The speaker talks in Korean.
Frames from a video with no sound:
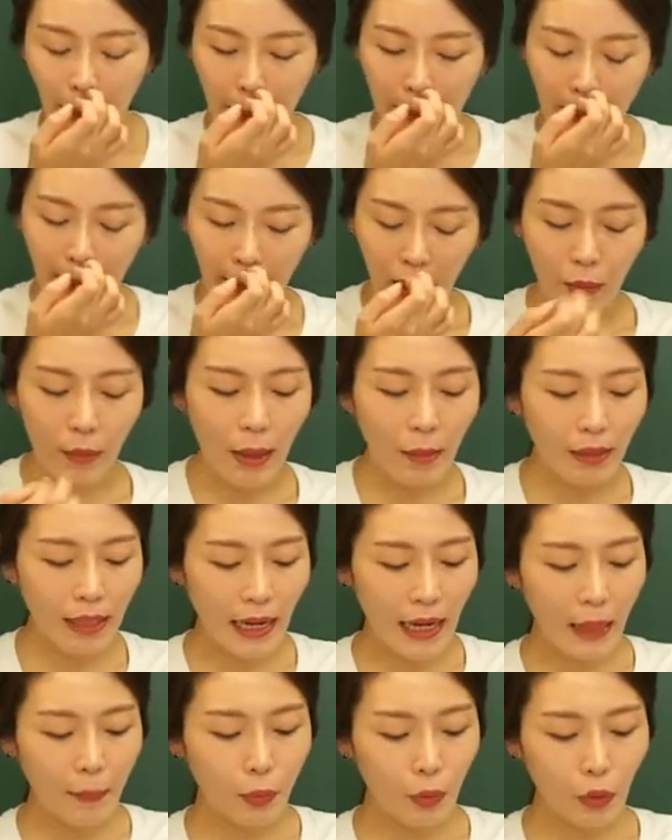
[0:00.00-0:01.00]
자, 그러면
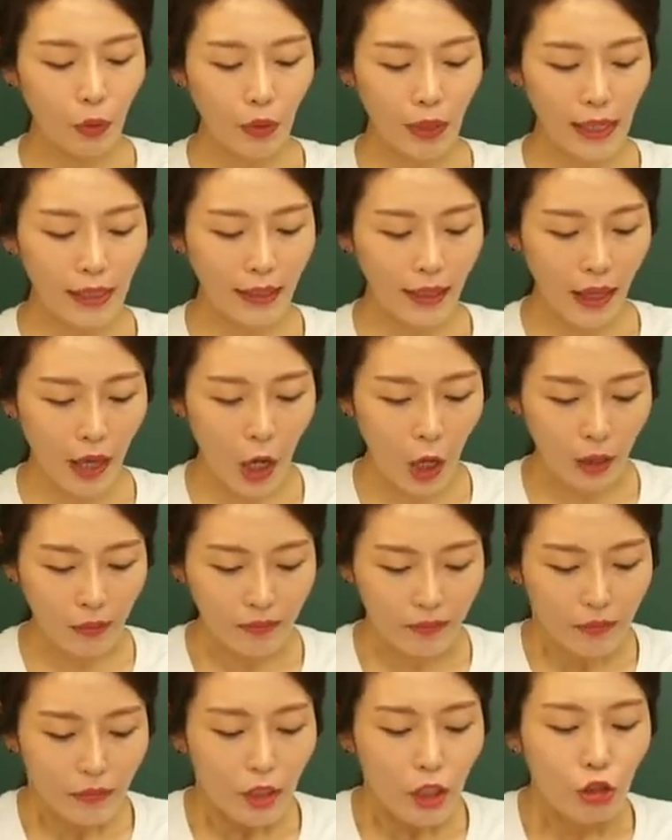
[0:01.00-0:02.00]
단락 보도록 할게요.
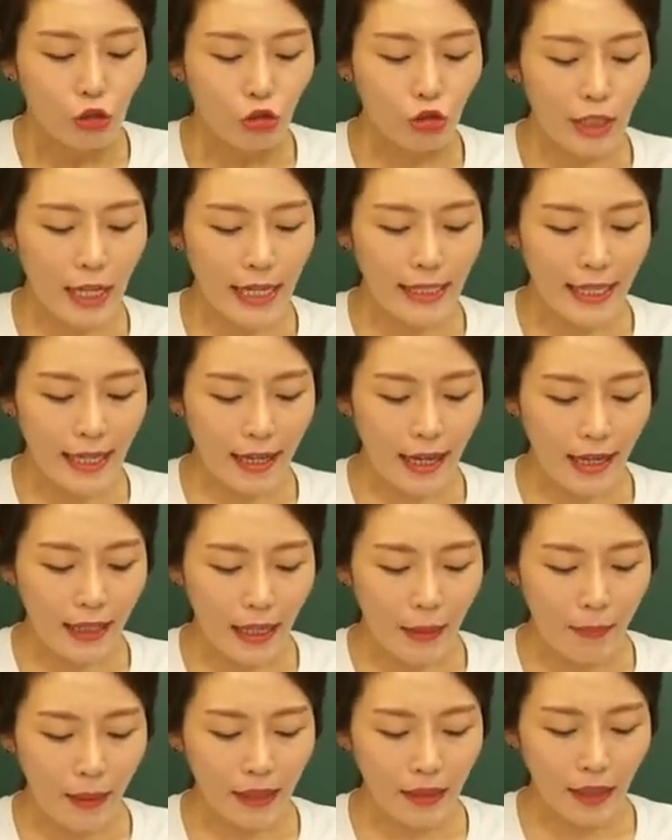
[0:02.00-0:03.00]
우리의
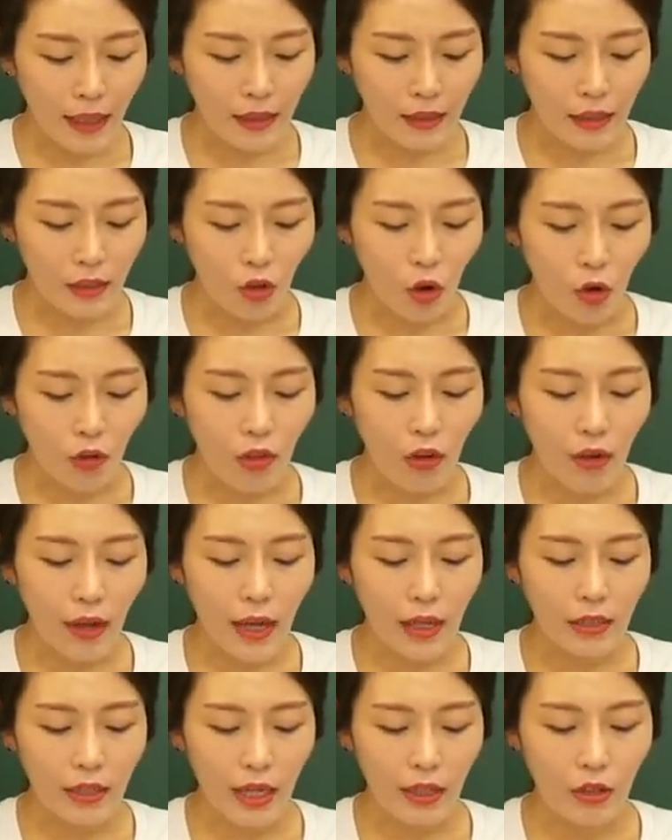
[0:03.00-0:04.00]
생각과 판단은
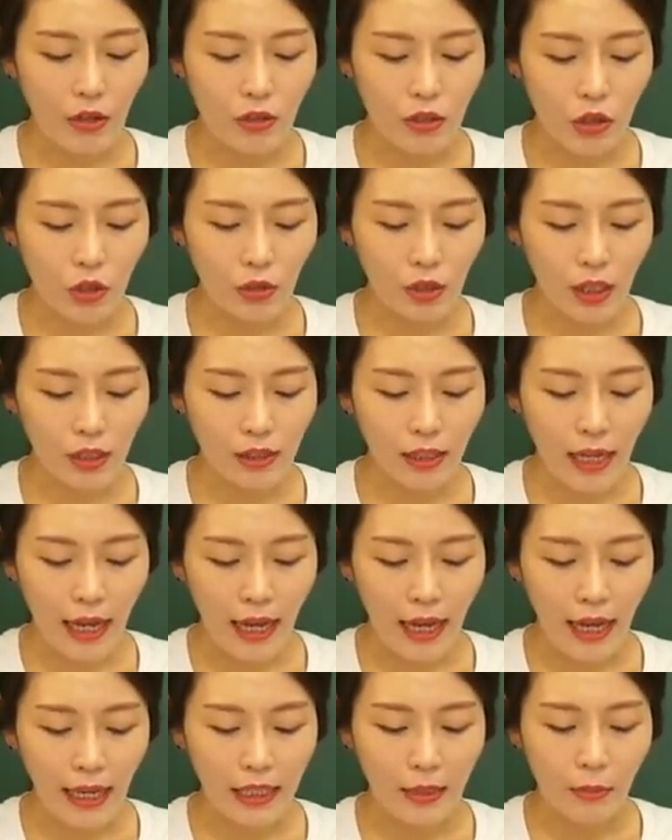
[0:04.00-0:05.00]
언어에 의해
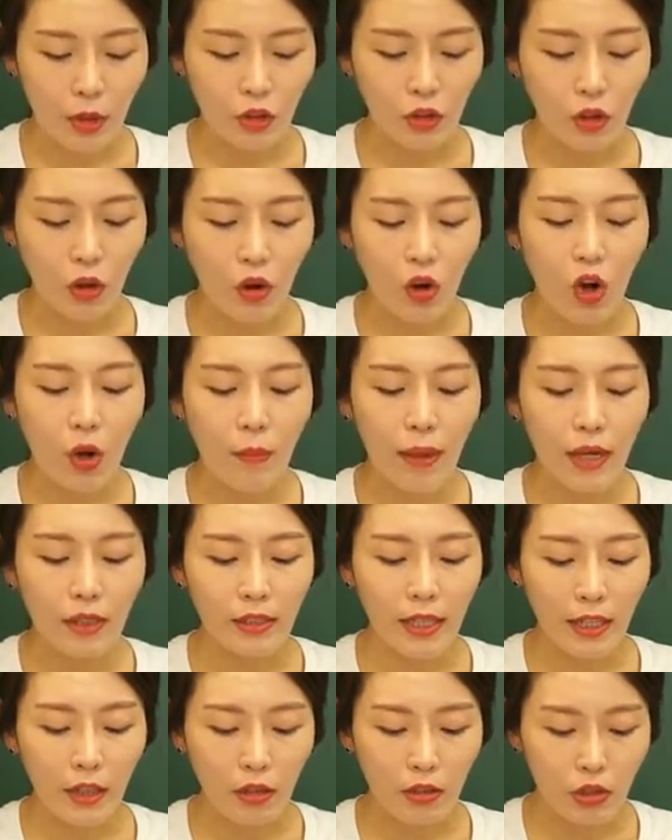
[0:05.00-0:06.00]
결정되는가 아니면 경험에
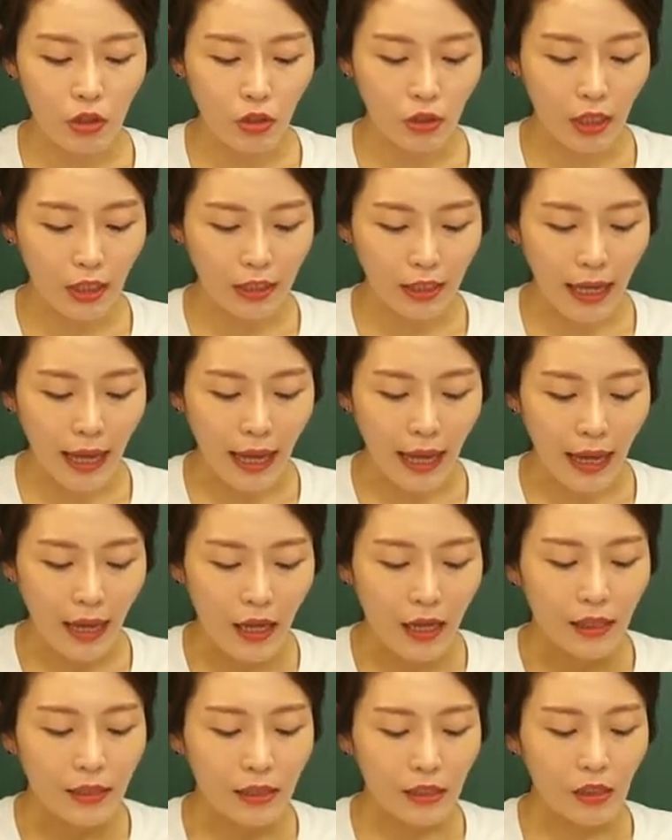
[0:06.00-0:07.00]
의해 결정되는가
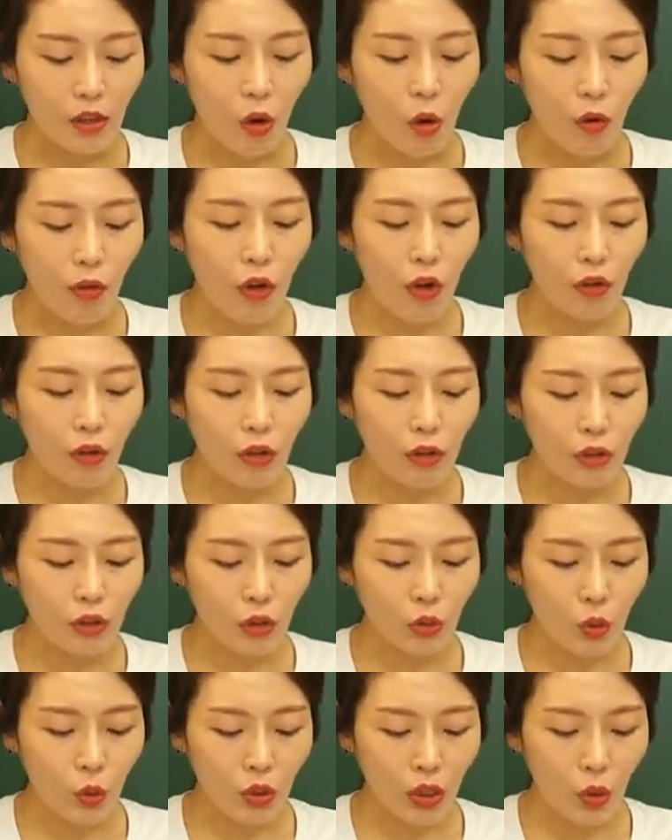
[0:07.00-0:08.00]
즉 언어
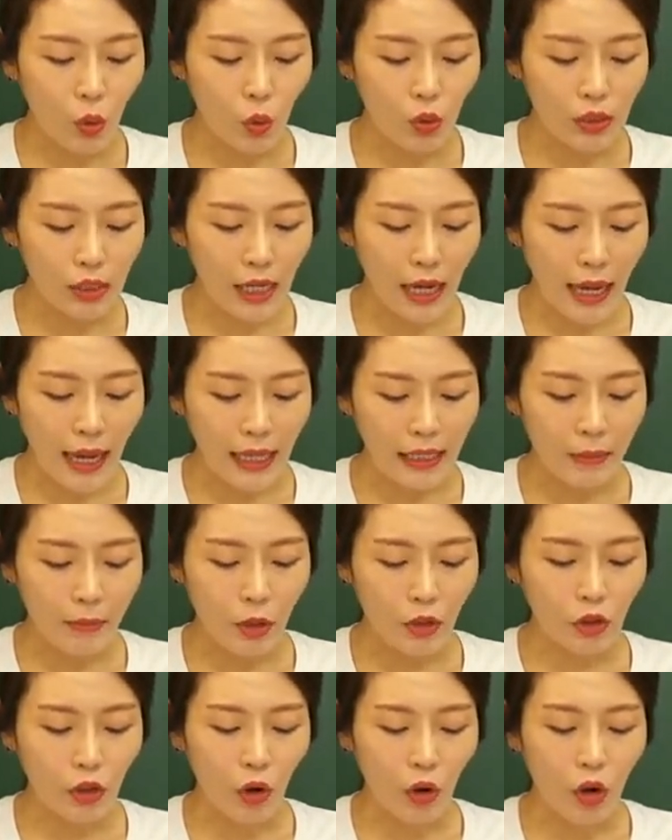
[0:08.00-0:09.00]
결정론이 옳은가
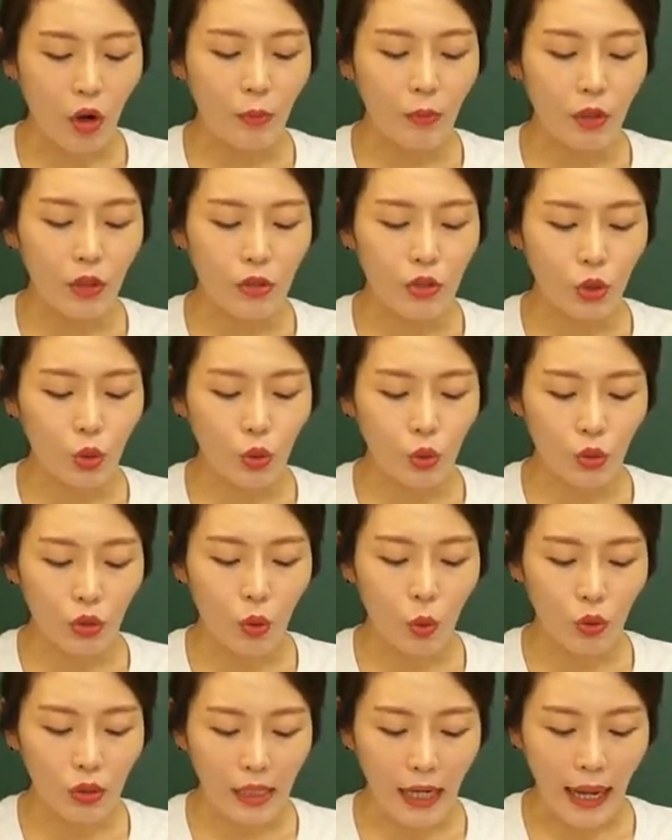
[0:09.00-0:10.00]
아니면 경험 결정론이
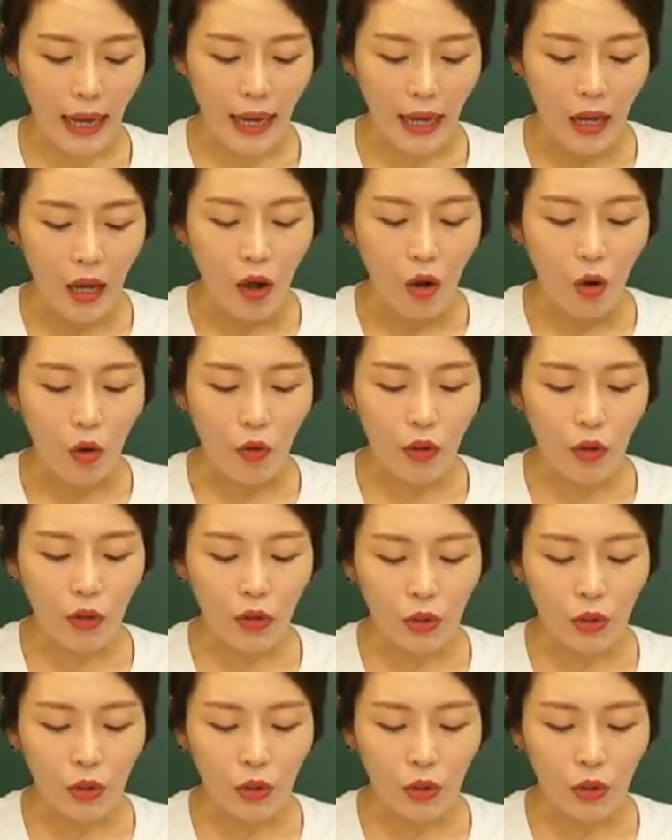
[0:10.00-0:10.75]
옳은가 언어